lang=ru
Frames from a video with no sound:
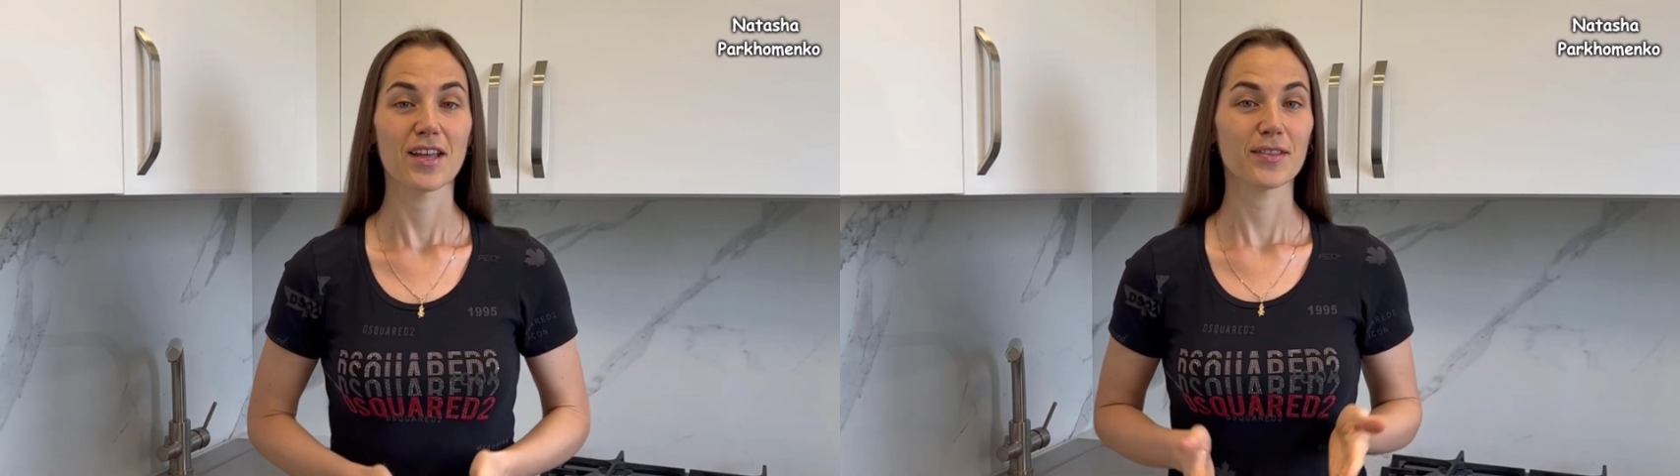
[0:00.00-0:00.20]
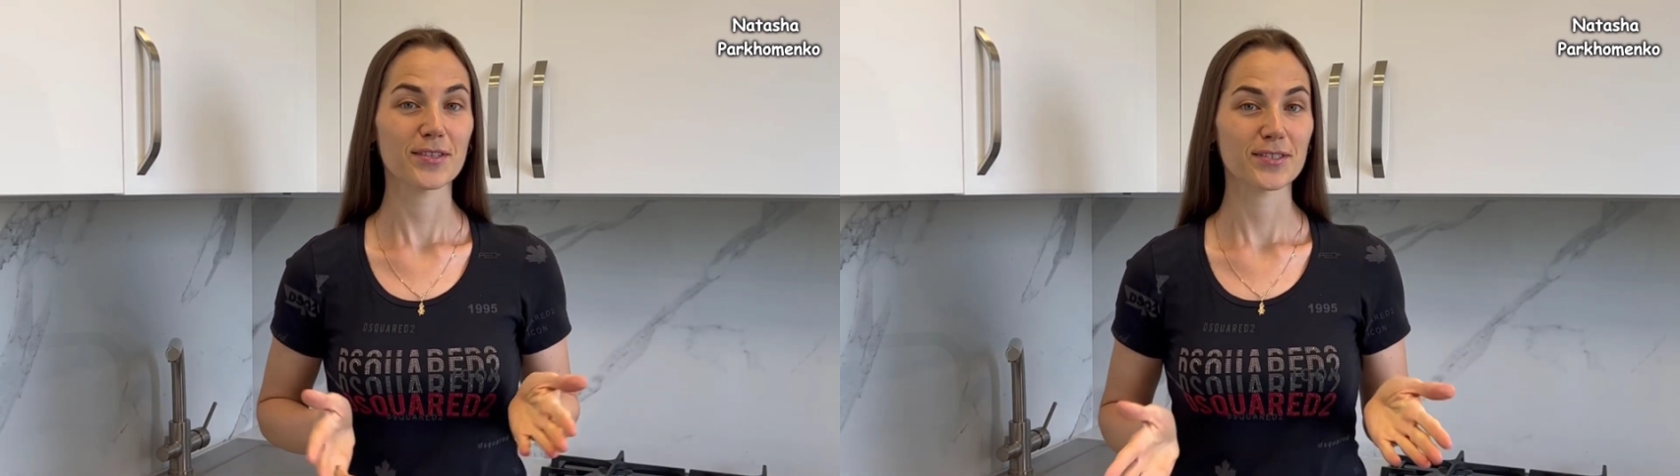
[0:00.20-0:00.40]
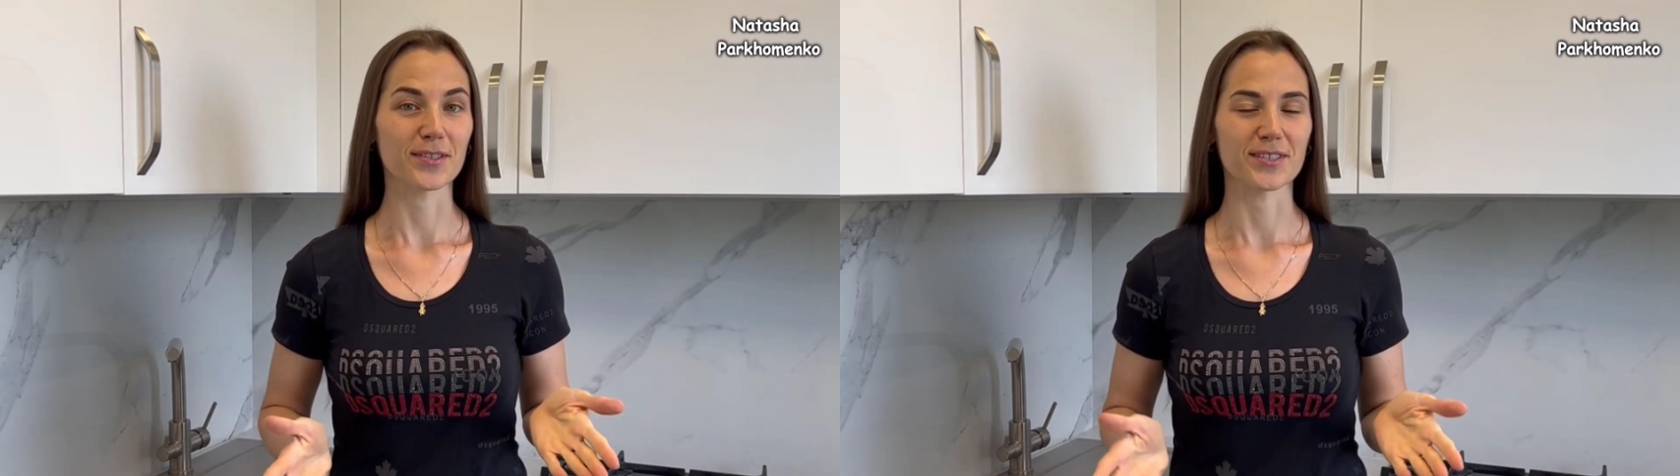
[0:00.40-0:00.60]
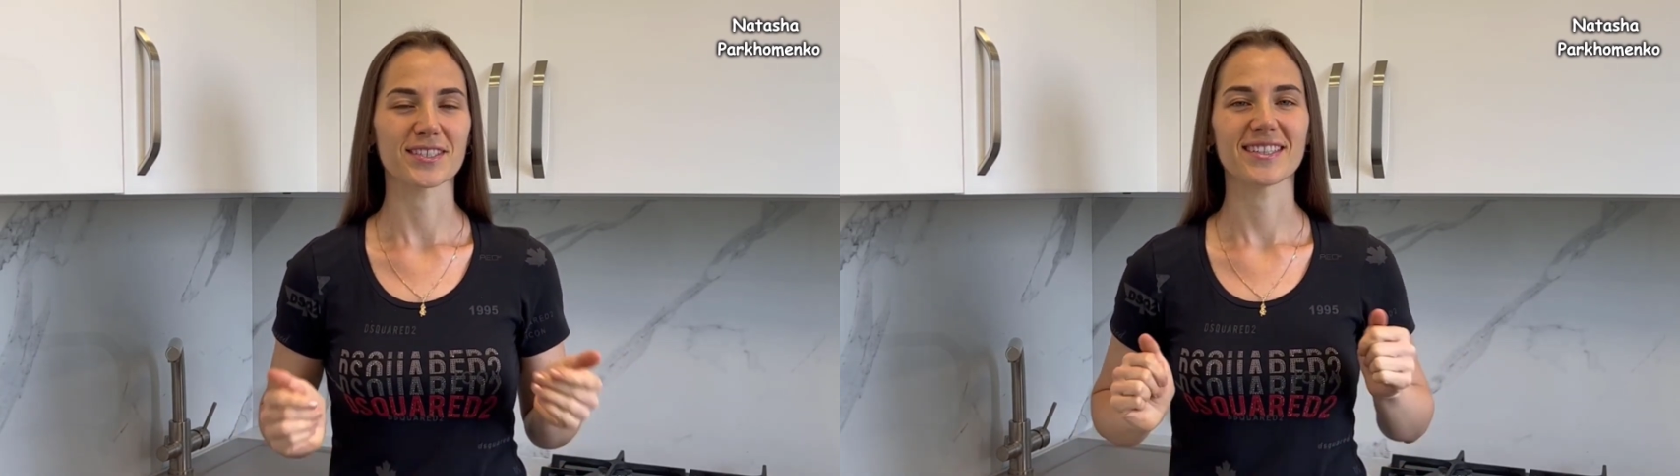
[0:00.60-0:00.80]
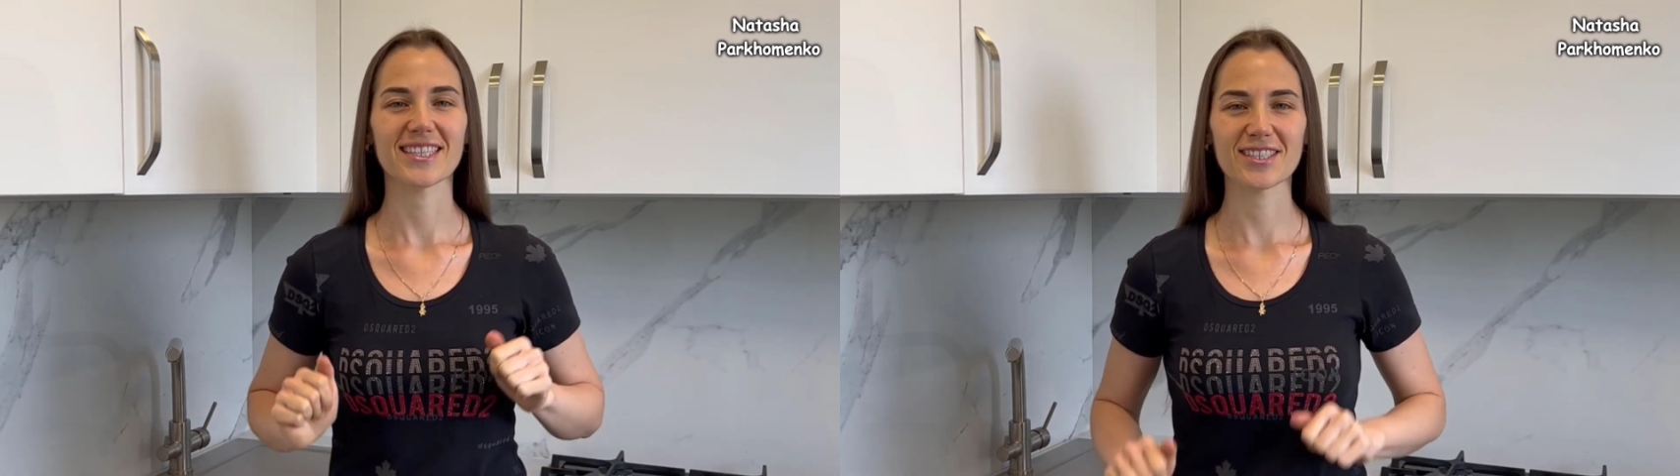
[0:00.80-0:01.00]
Ну что ж,
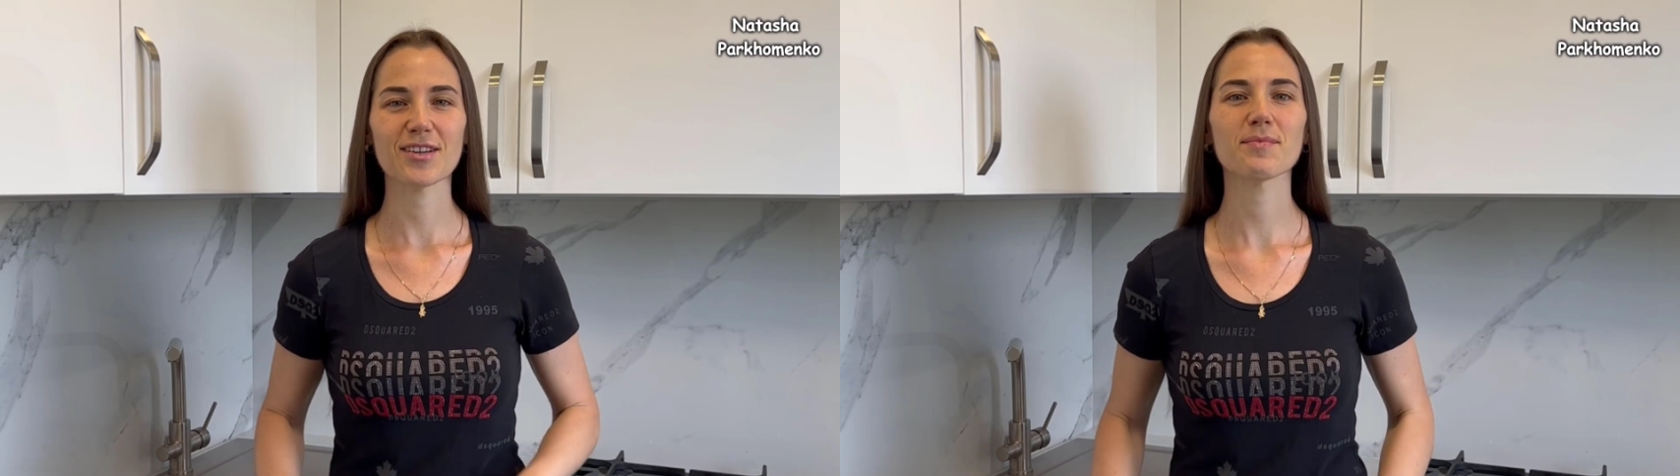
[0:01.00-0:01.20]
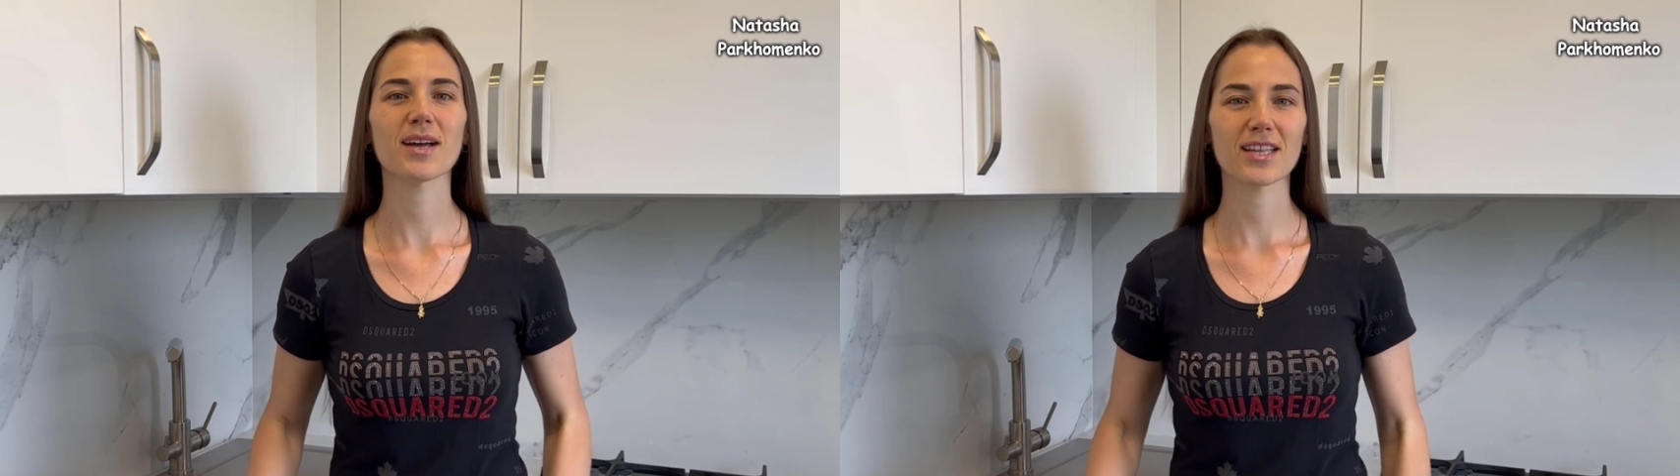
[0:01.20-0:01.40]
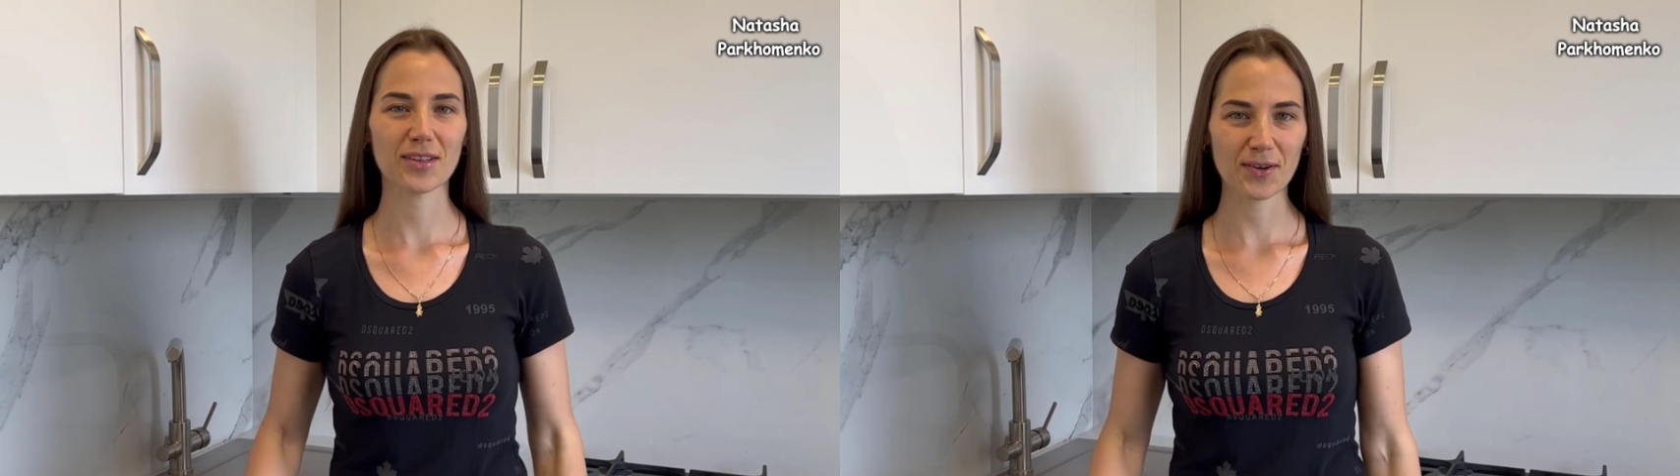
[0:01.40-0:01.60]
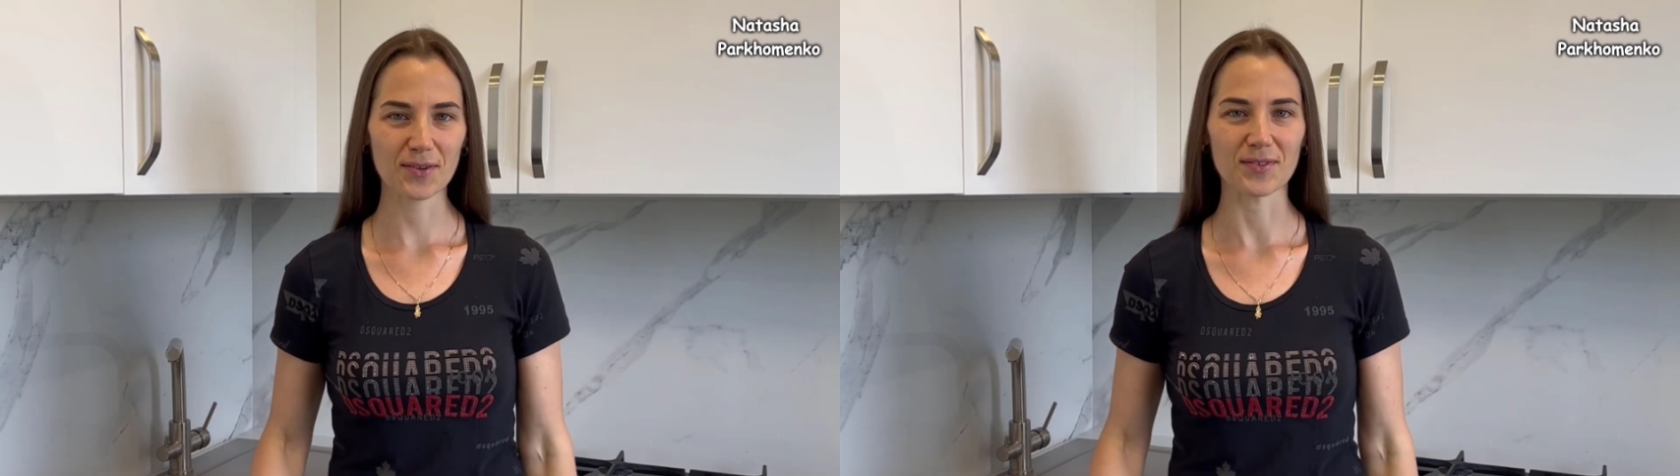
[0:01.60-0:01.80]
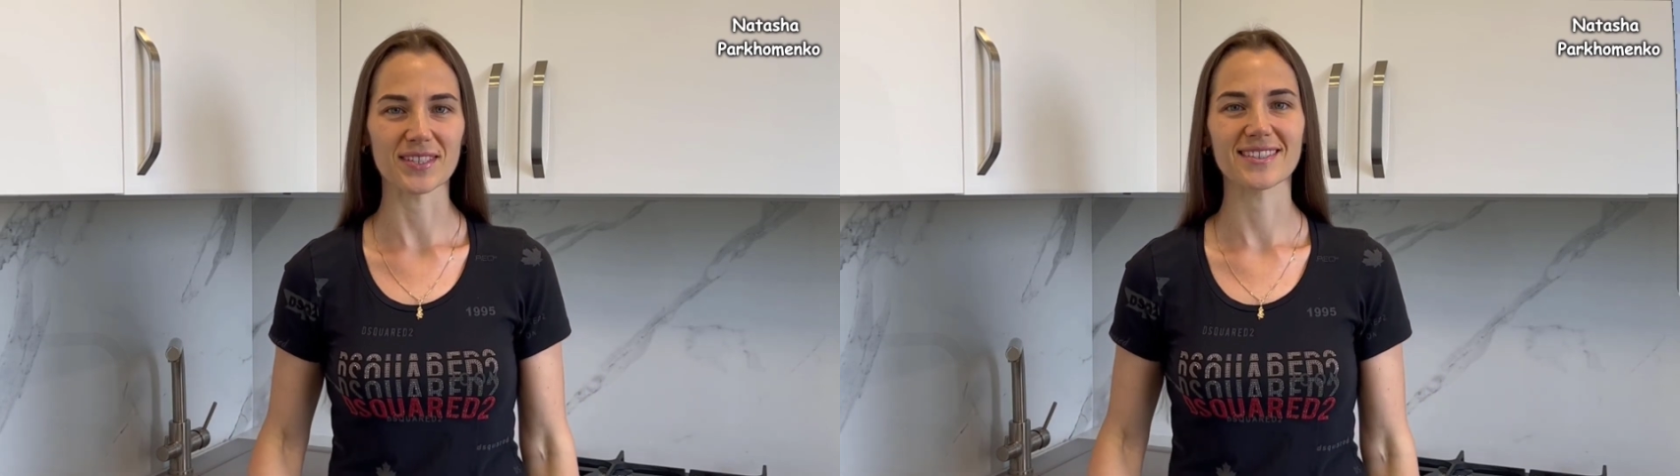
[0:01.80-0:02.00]
начнем
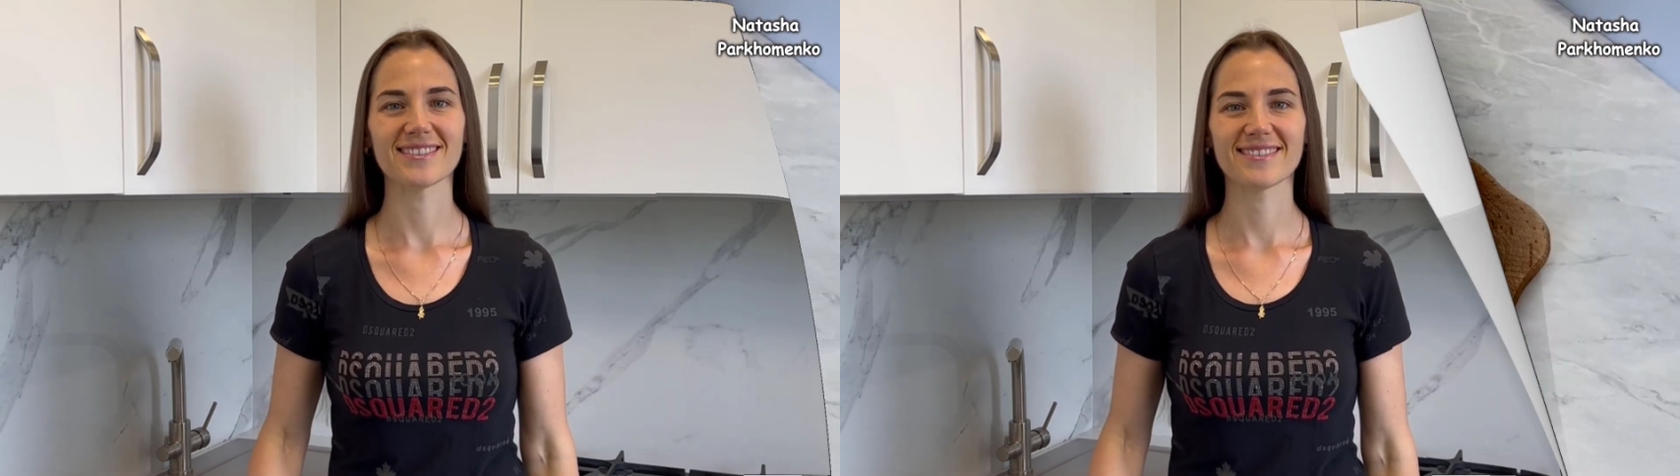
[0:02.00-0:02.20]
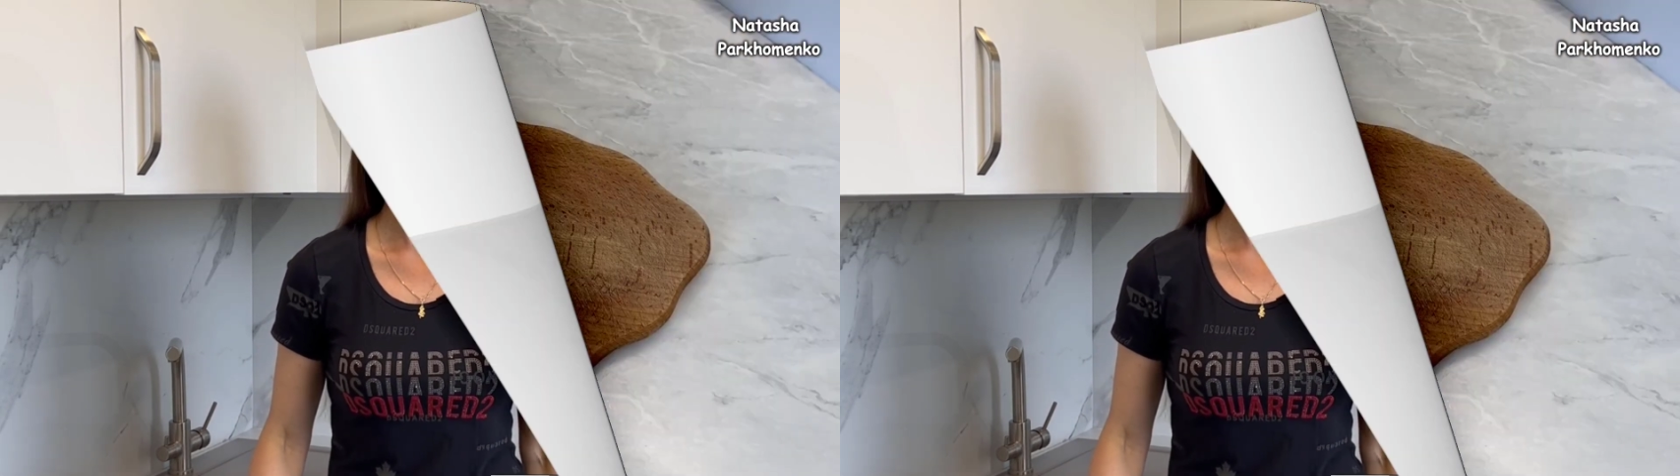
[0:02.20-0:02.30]
готовить!